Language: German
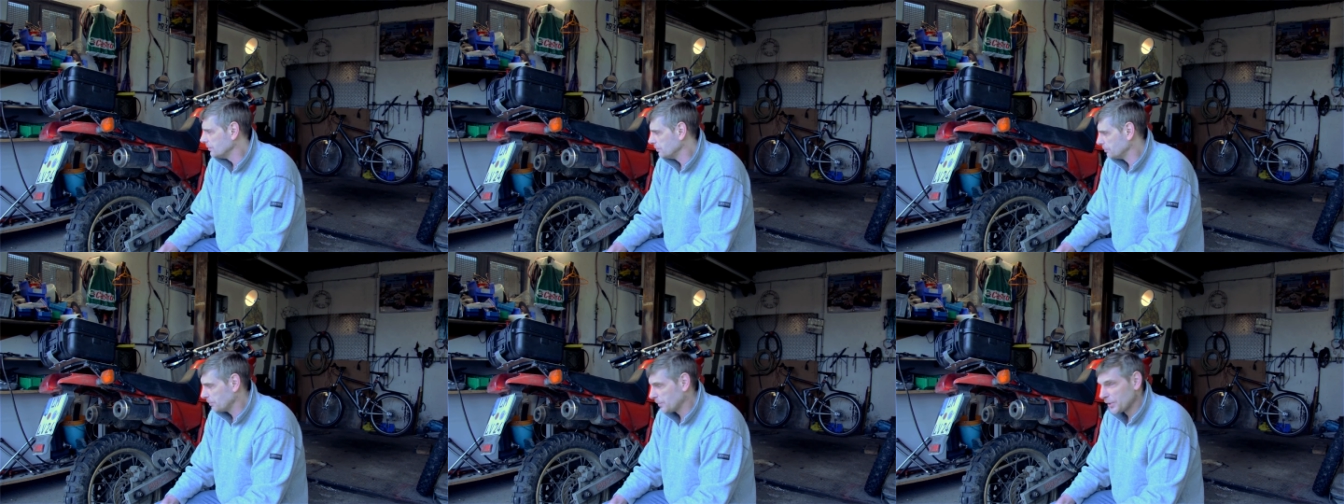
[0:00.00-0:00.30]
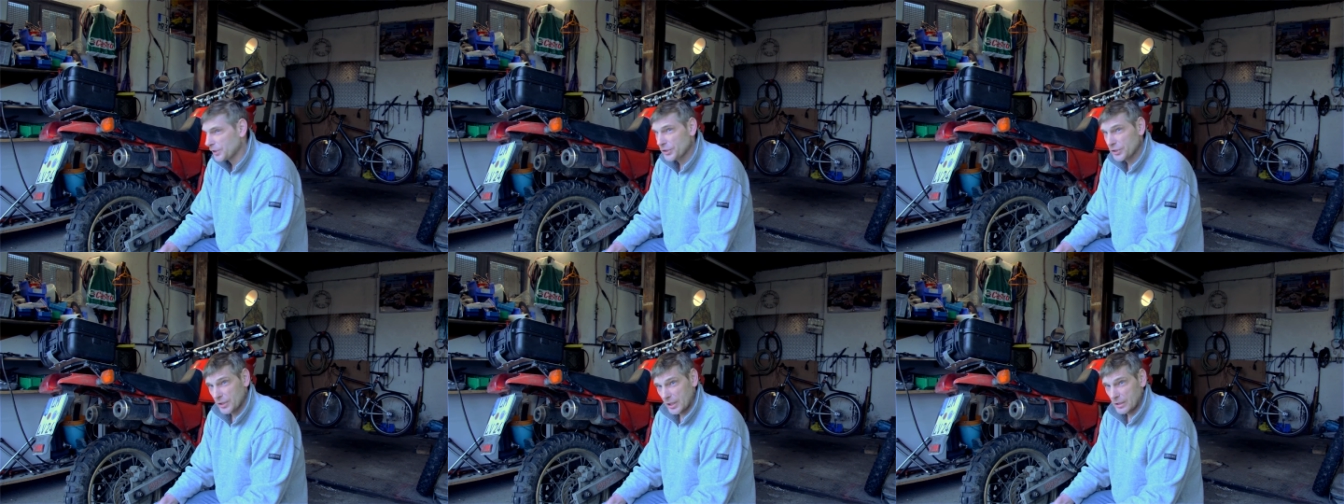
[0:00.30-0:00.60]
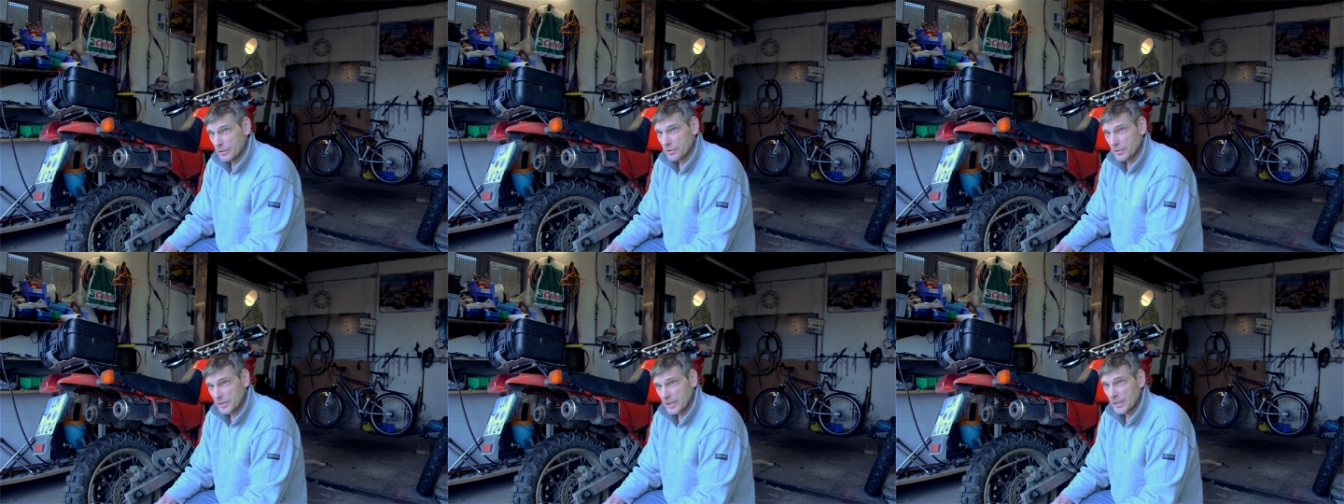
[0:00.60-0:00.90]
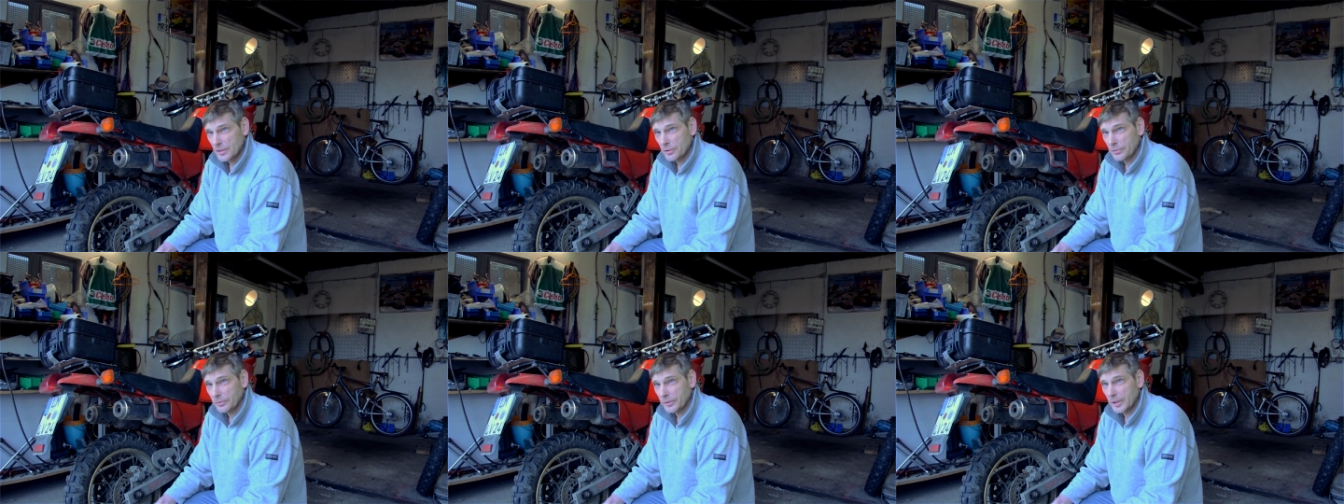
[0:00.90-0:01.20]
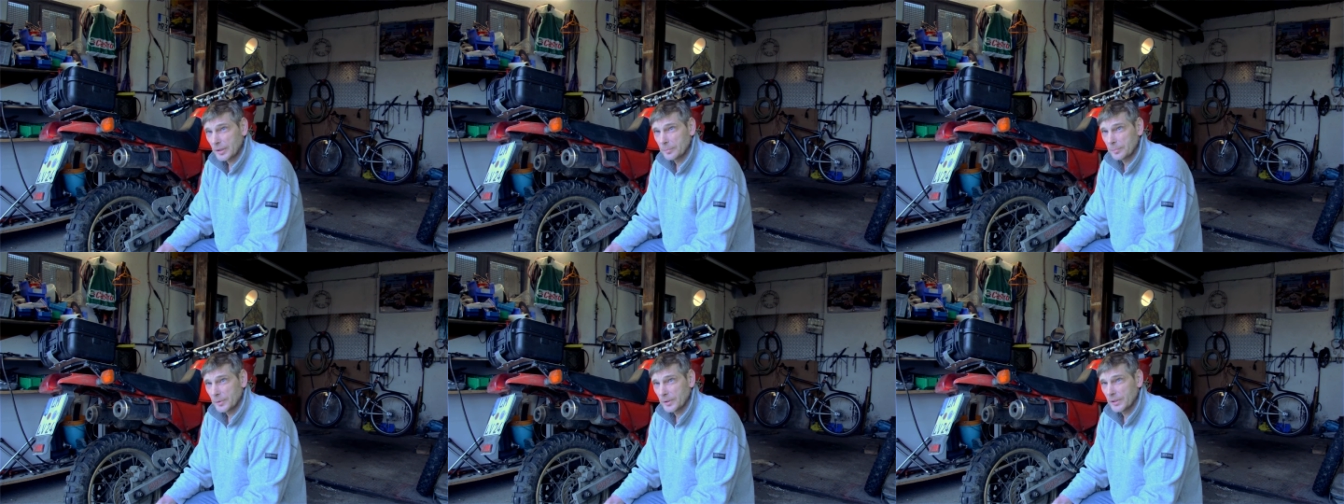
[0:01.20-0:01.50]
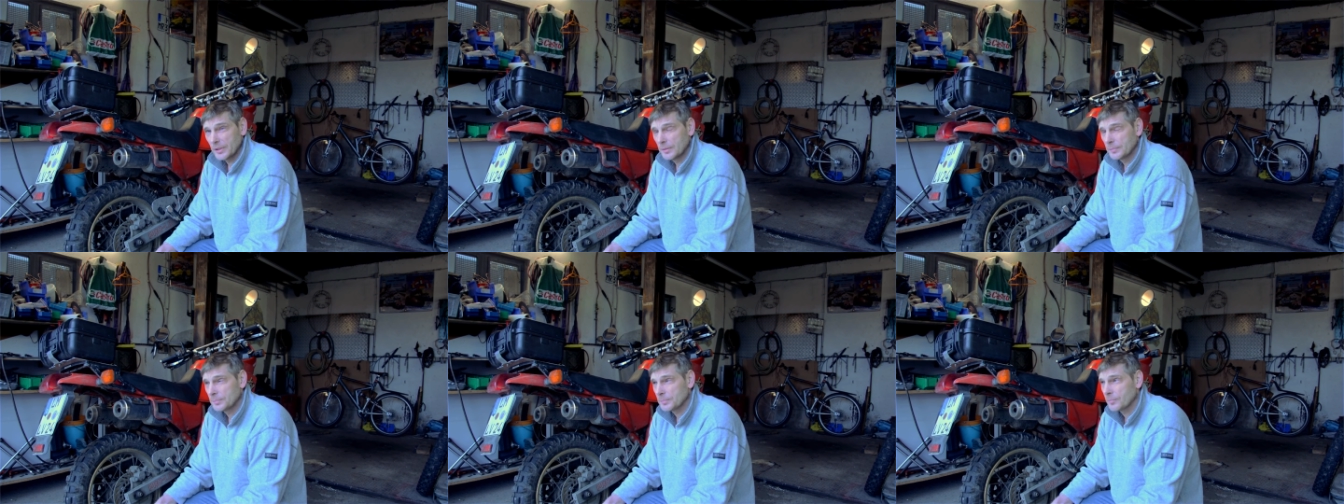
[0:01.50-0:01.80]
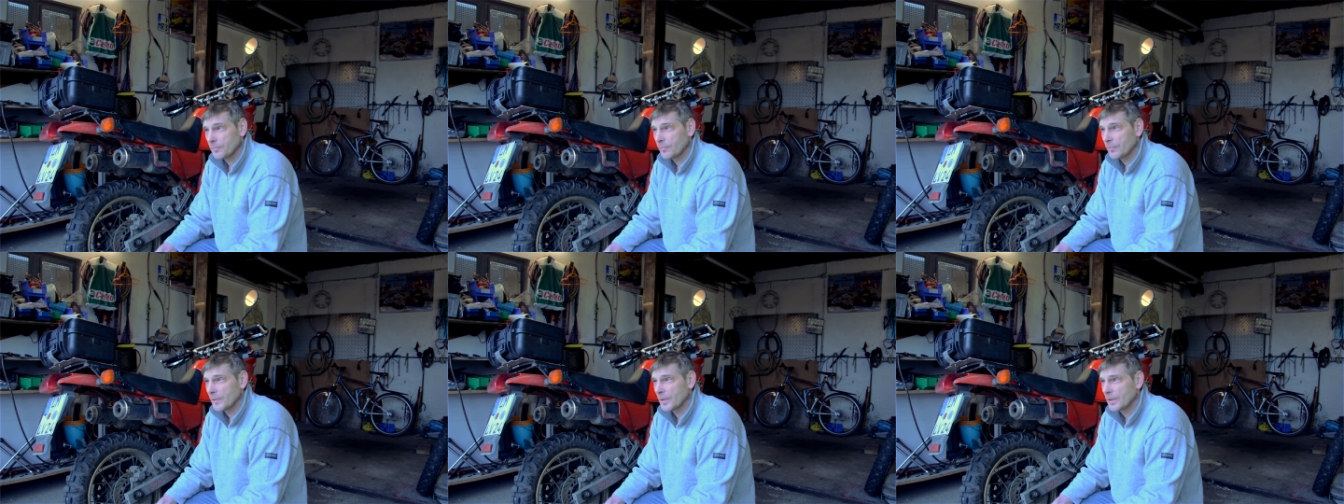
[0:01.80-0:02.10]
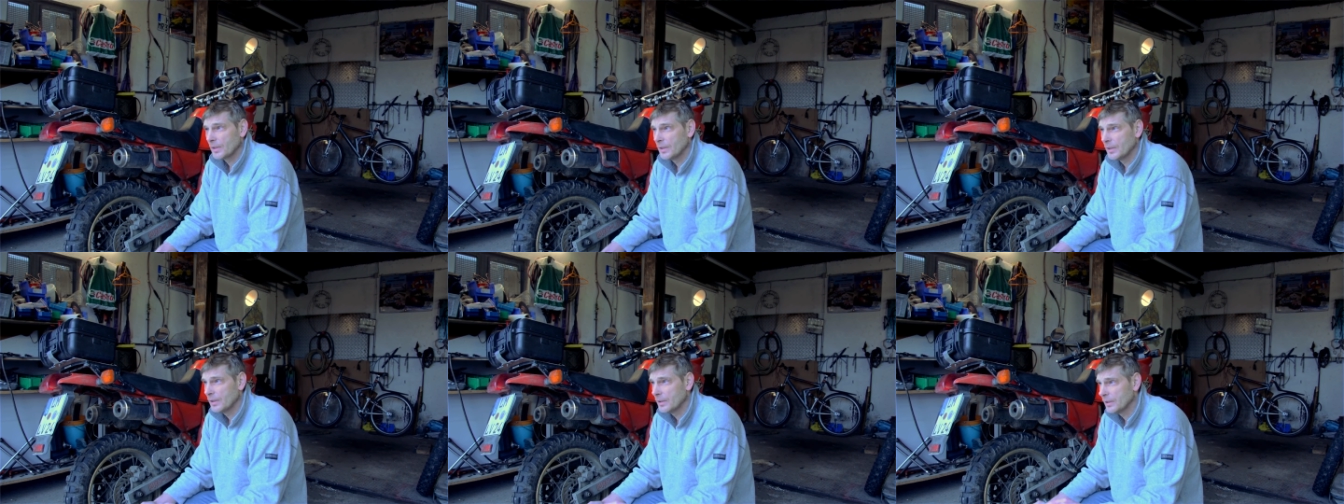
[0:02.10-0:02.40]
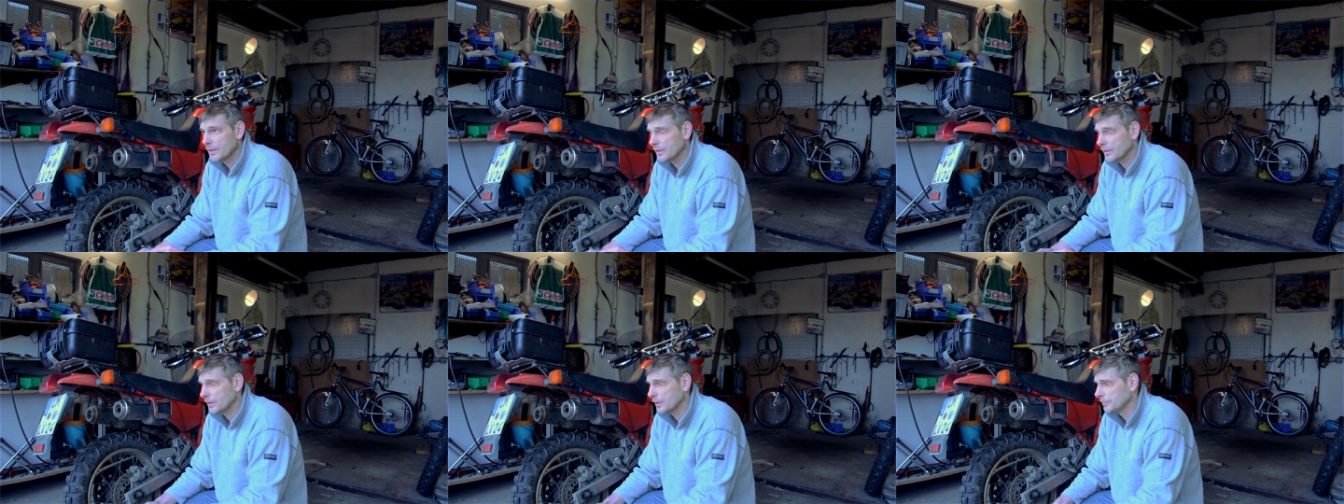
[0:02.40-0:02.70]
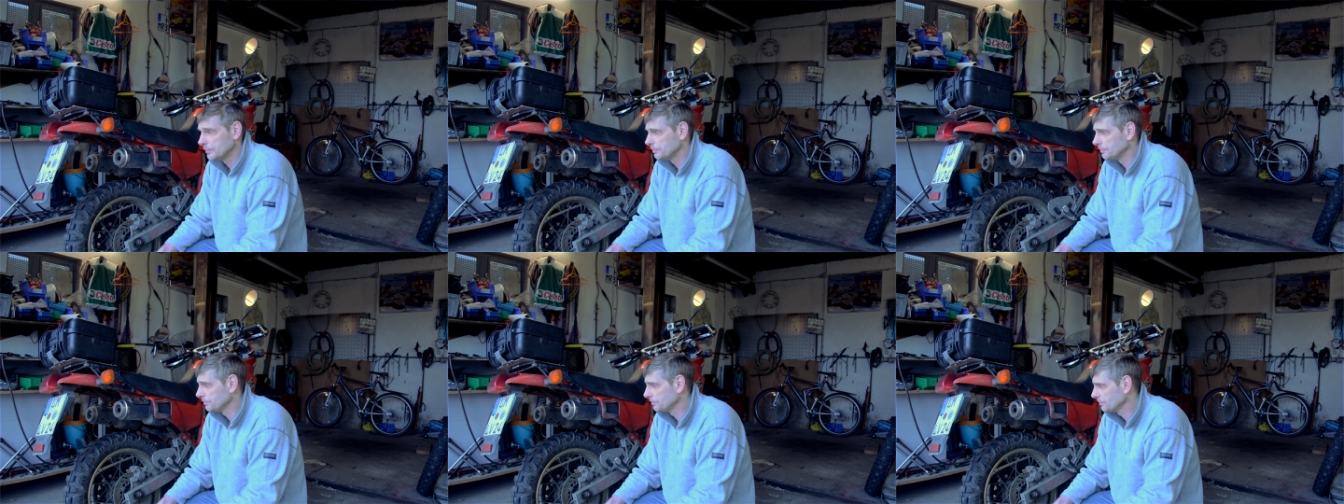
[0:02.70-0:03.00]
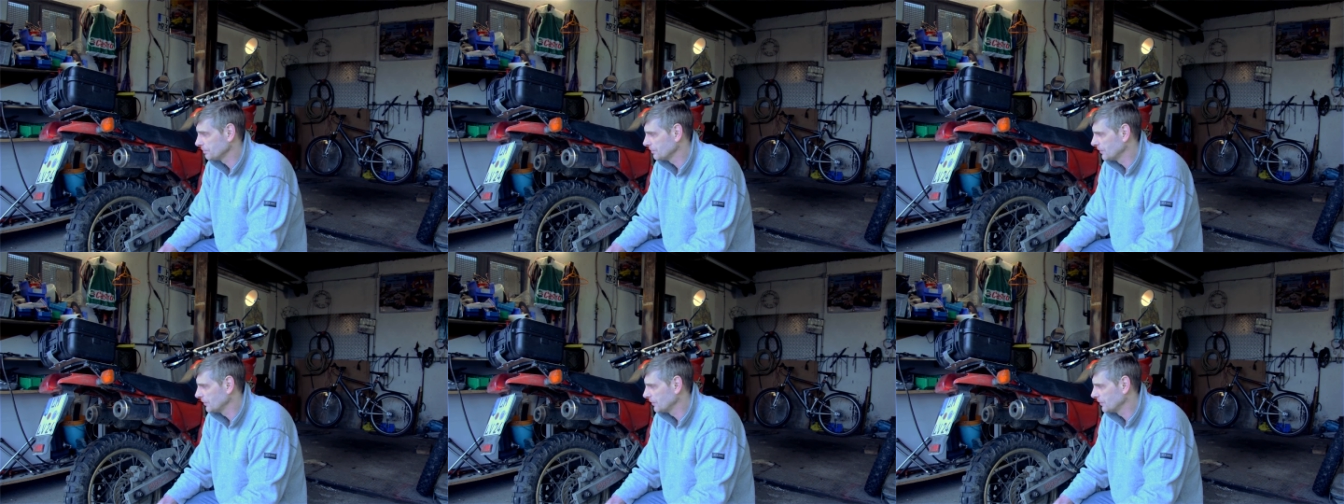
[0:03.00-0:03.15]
Bin ich also sehr zufrieden mit. Ähm,